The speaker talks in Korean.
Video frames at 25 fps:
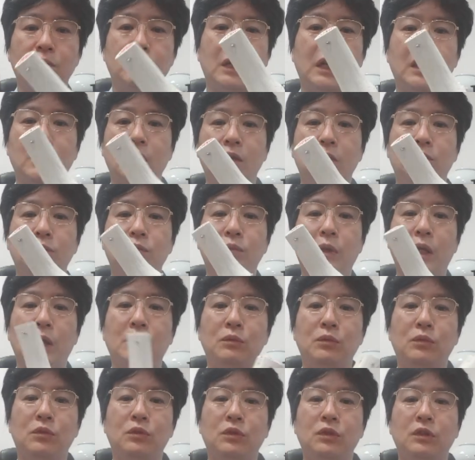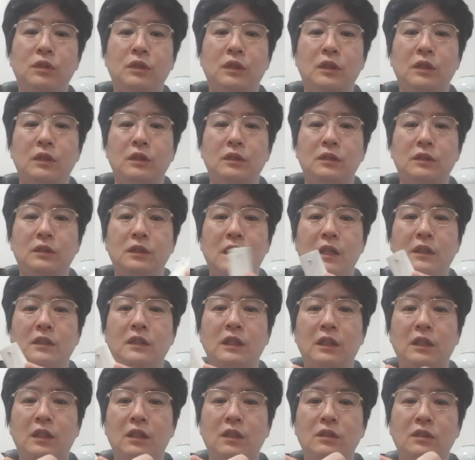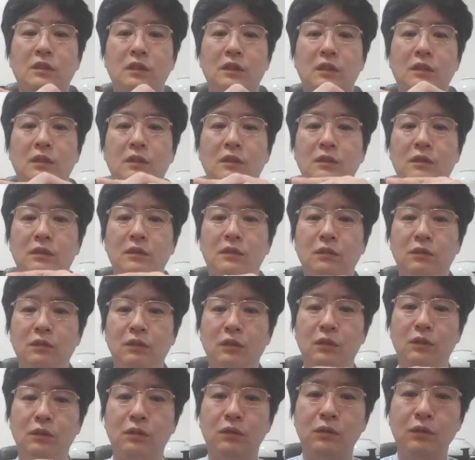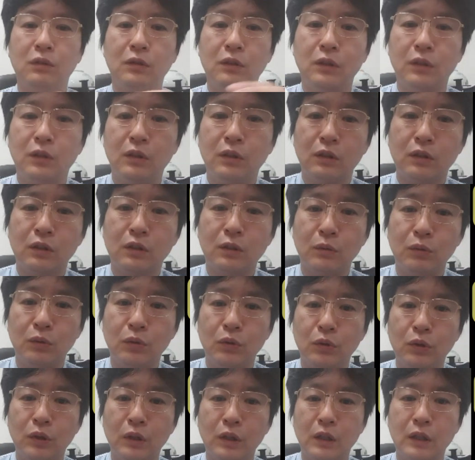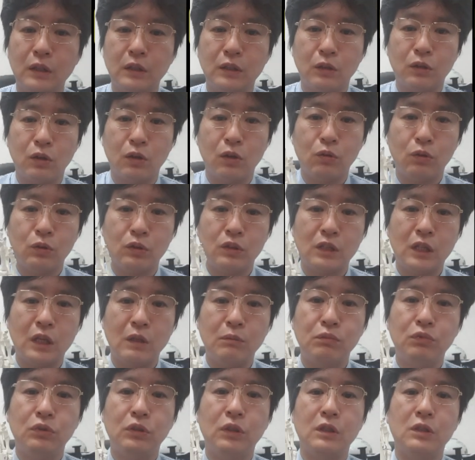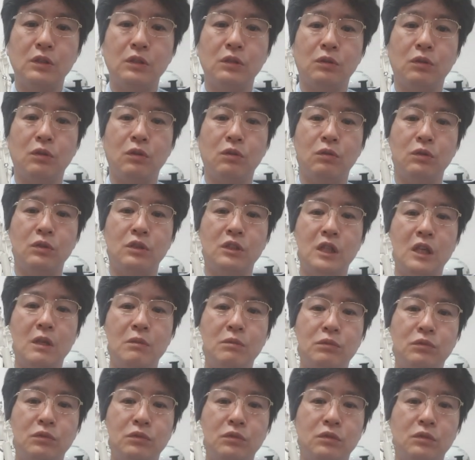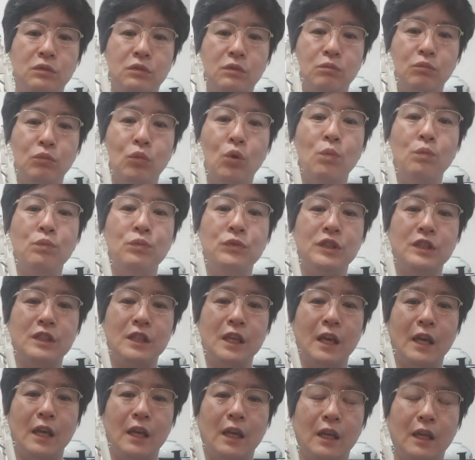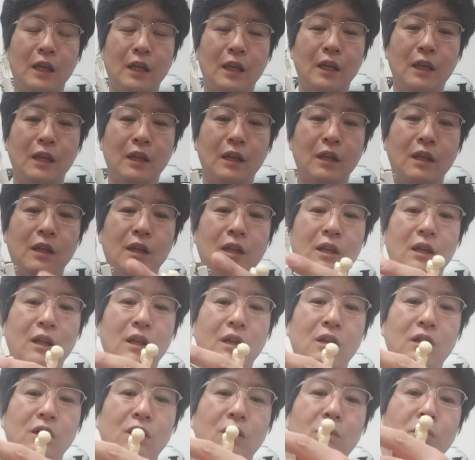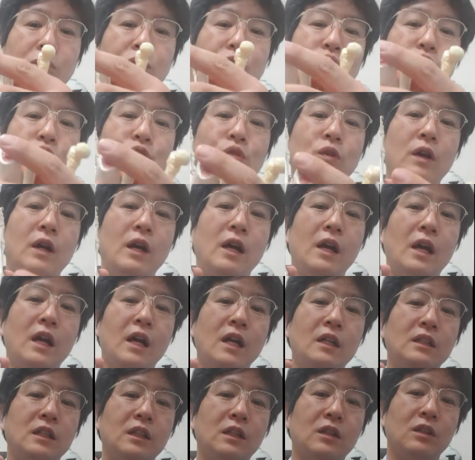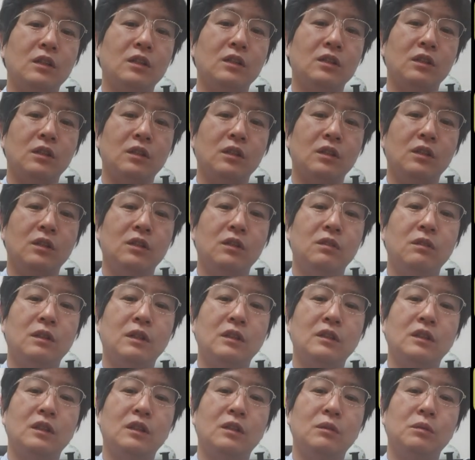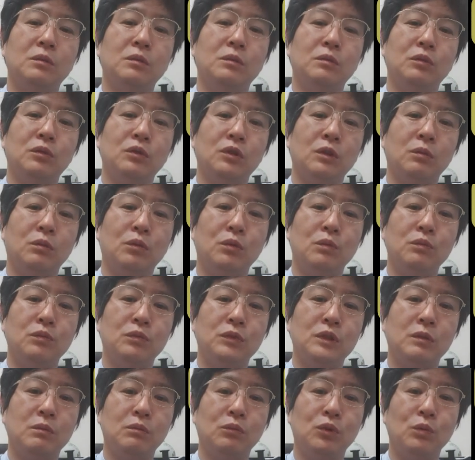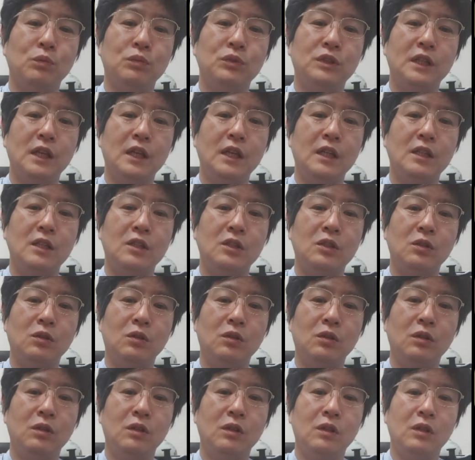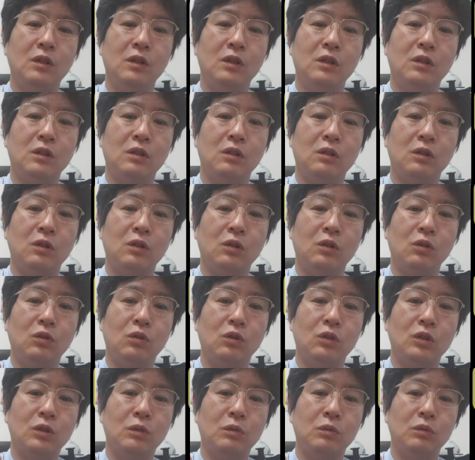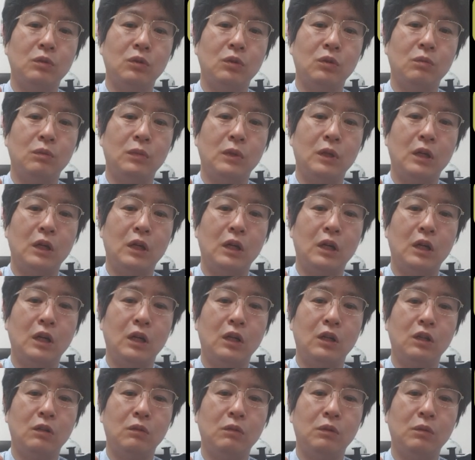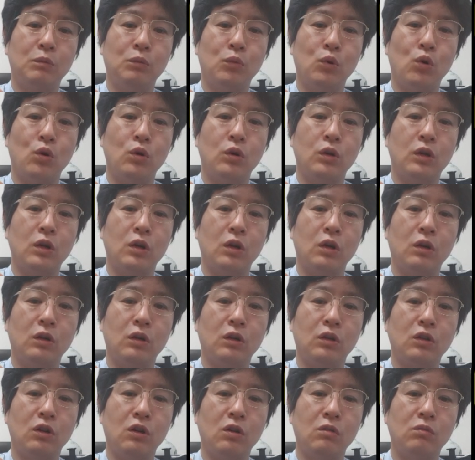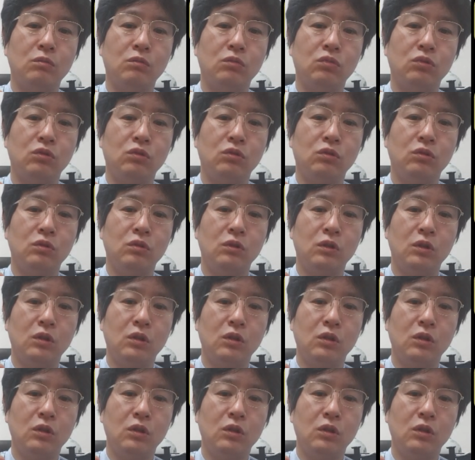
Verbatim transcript: 발을, 발목을 이렇게 싹 제꼈어요. 이렇게. 그 여기가 이제 거골 체부겠죠. 거골 체부, 몸체. 이거 뒤로 확 제꼈어요. 확 제끼고 여기 몸 몸체 있죠. 그리고 여기서부터 이만큼이 목형, 경부,